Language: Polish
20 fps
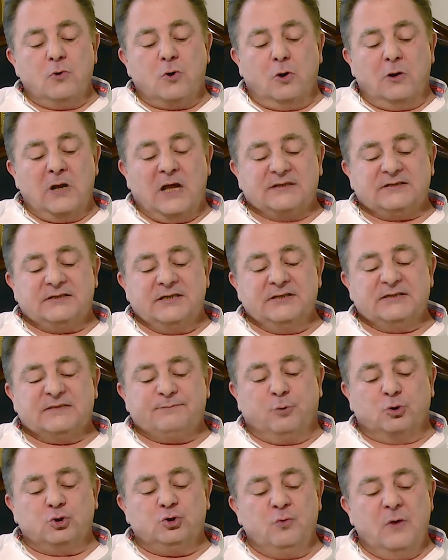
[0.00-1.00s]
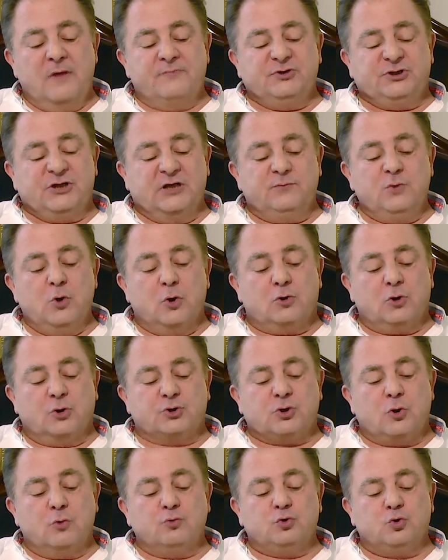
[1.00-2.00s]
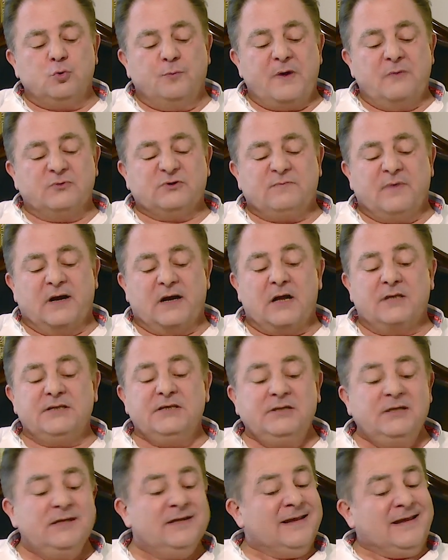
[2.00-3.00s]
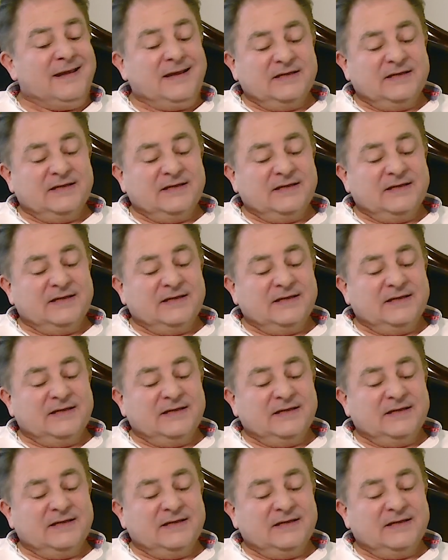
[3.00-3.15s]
kolację spożyłem siedmiogrodzką zupę z baraniny